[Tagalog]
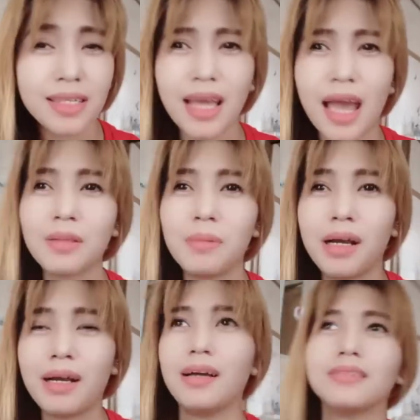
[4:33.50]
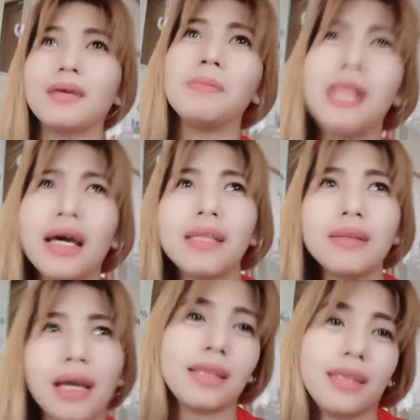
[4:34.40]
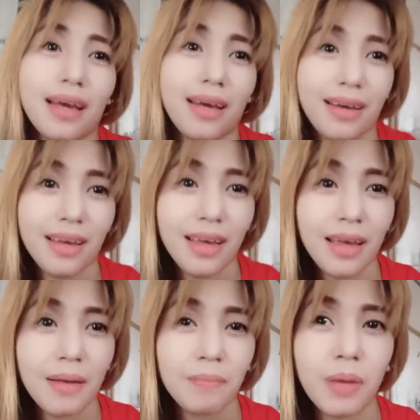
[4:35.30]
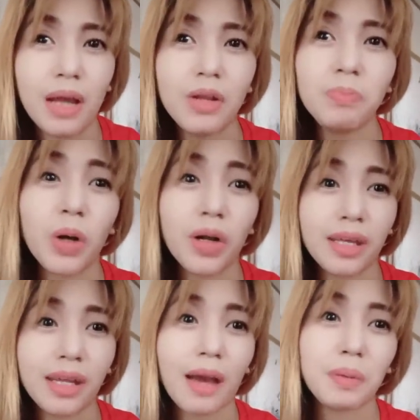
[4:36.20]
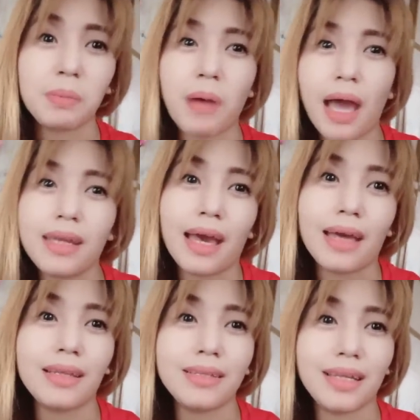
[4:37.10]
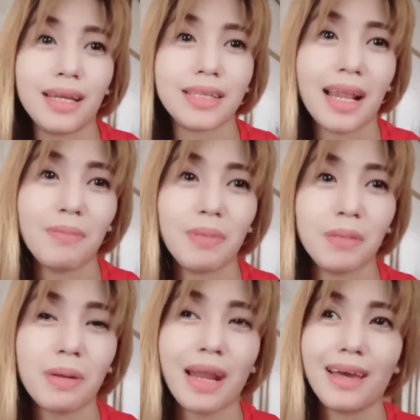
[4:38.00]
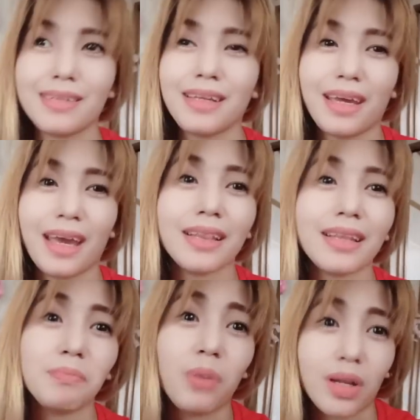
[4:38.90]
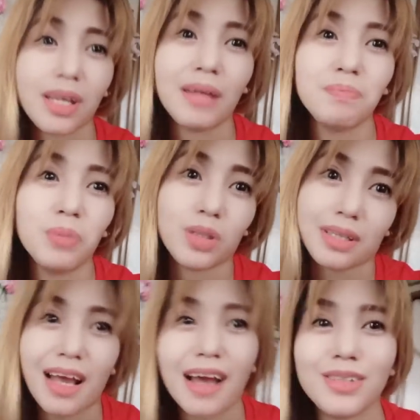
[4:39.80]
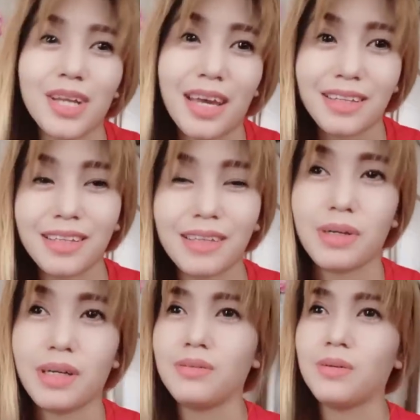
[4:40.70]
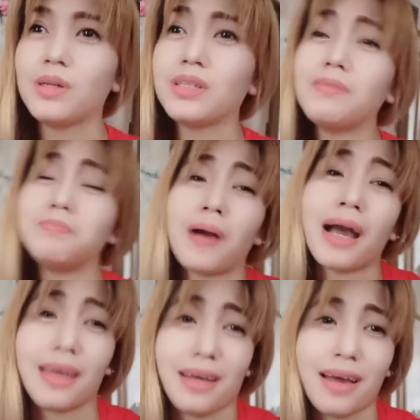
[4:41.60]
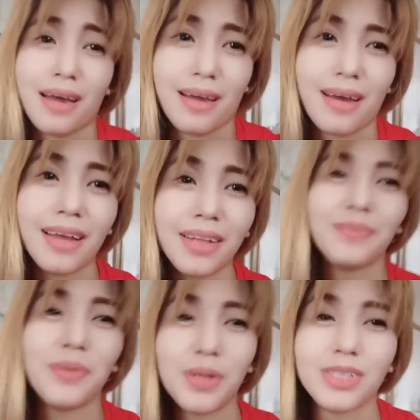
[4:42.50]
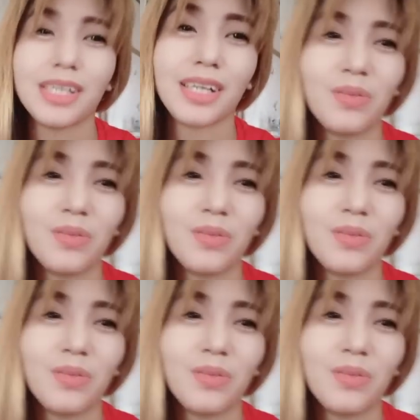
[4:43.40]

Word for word: kahit mga, sabi natin, kahit nga, ano, birthday ng kapitbahay natin, sineselebrate pa natin. Eh. Kahit yung birthday ng puso at aso natin, di ba? What if kaya anniversary,